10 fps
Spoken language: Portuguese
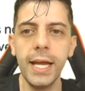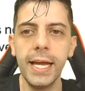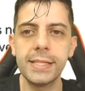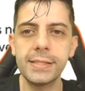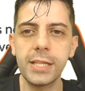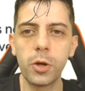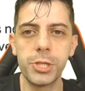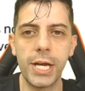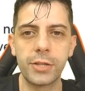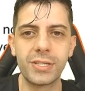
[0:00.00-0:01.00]
Existem
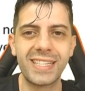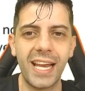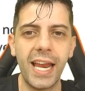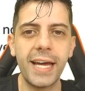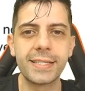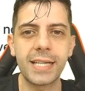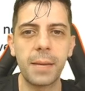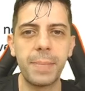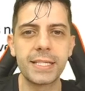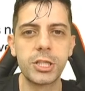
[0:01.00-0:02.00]
objetos estelares
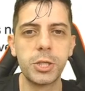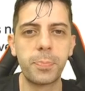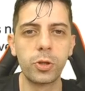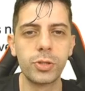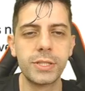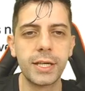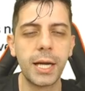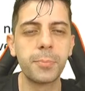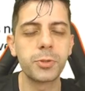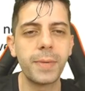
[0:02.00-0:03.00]
capazes de produzir
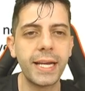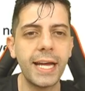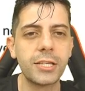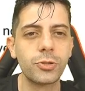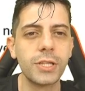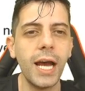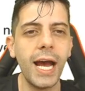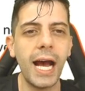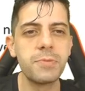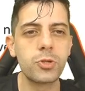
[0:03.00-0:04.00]
campos magnéticos
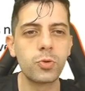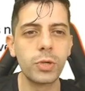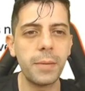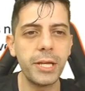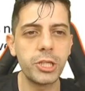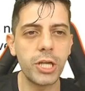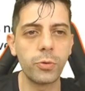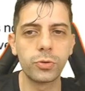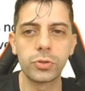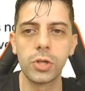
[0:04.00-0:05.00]
absurdamente
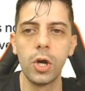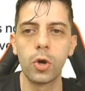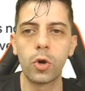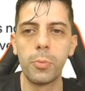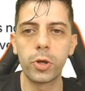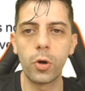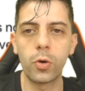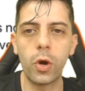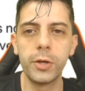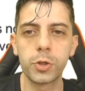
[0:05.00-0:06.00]
altos, como o que
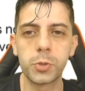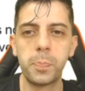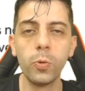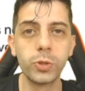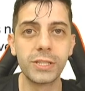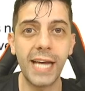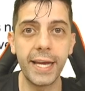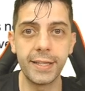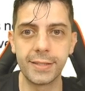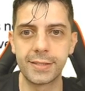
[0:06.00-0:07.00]
ocorre nos
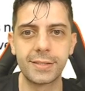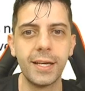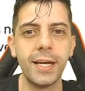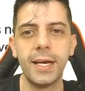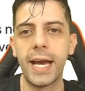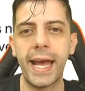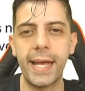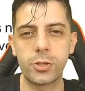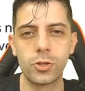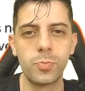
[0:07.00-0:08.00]
pulsares,
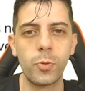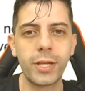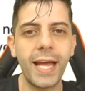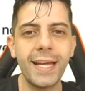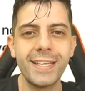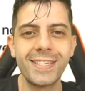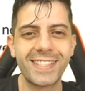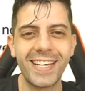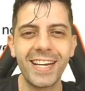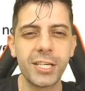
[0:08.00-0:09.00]
restos mortais de
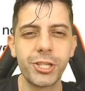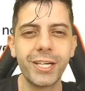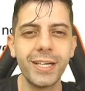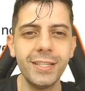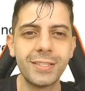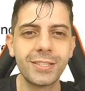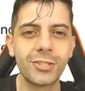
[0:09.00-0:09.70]
estrelas gigantes